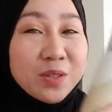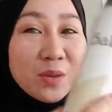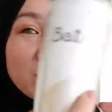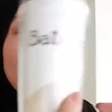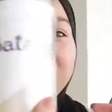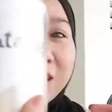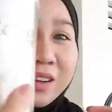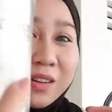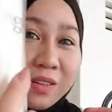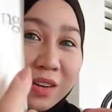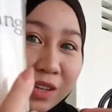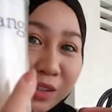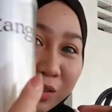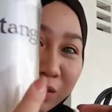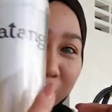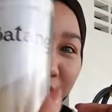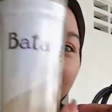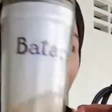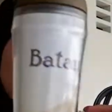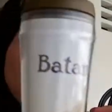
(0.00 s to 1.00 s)
So, dala ko lang
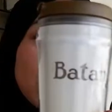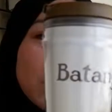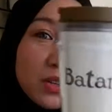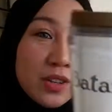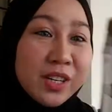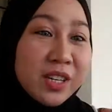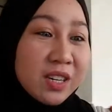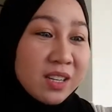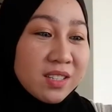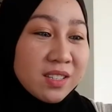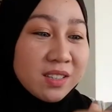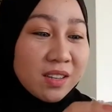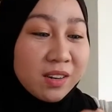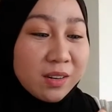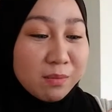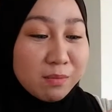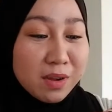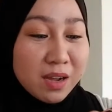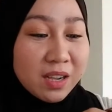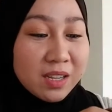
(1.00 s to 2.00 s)
tong tumbler ng
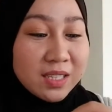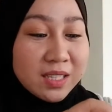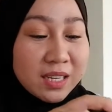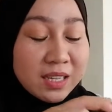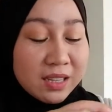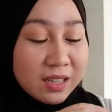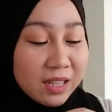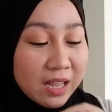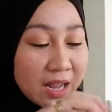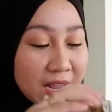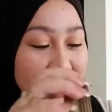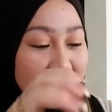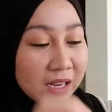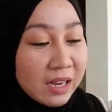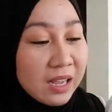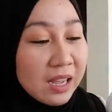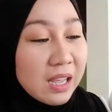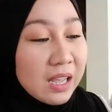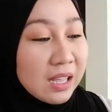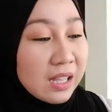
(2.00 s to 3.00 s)
Starbucks. And then,
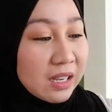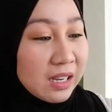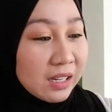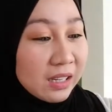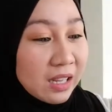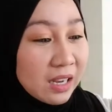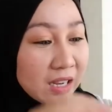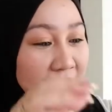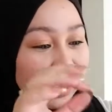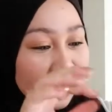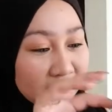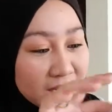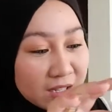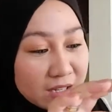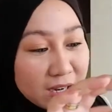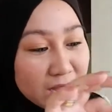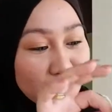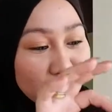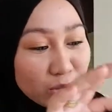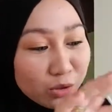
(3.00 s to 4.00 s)
nagdala na
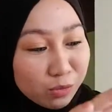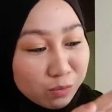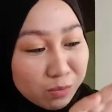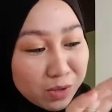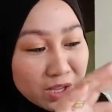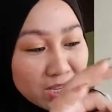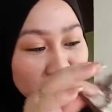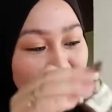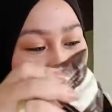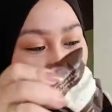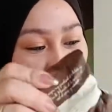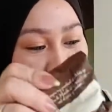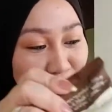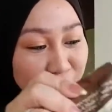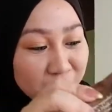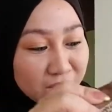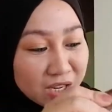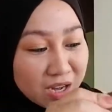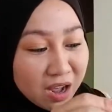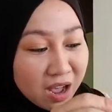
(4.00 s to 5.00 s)
din ako to make it
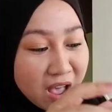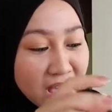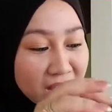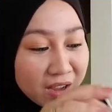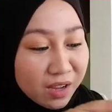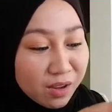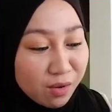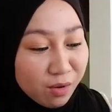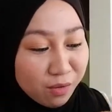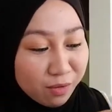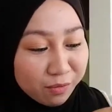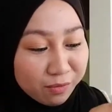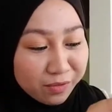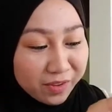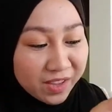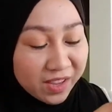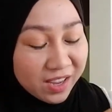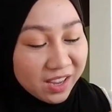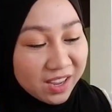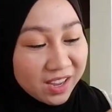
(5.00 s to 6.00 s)
sure ng aking
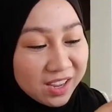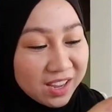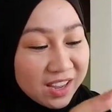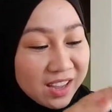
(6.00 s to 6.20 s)
coffee.